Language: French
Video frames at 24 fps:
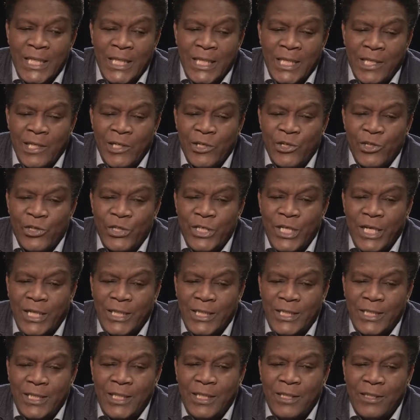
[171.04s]
Et
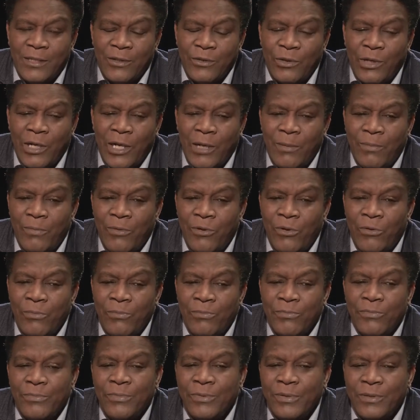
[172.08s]
chaque titre de
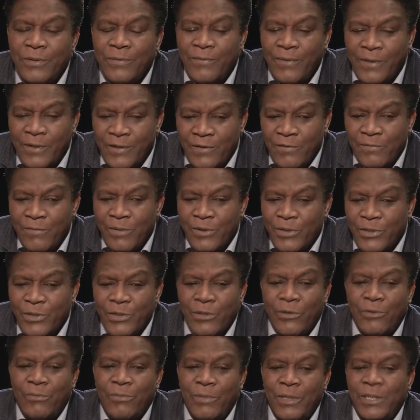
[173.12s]
l'album, effectivement, c'est
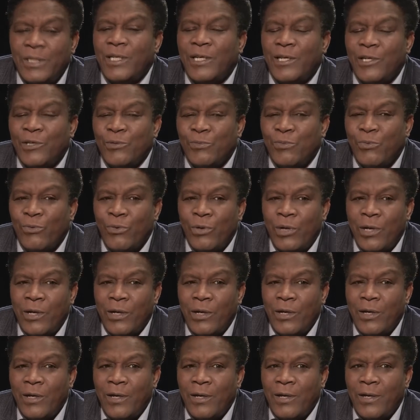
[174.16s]
un message pour la,
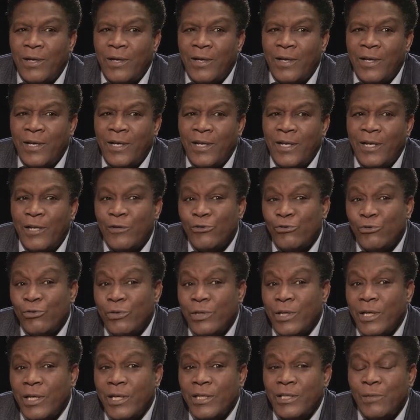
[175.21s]
la,
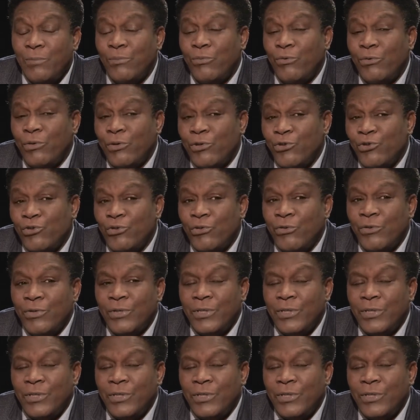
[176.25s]
jeunesse et pour les gens.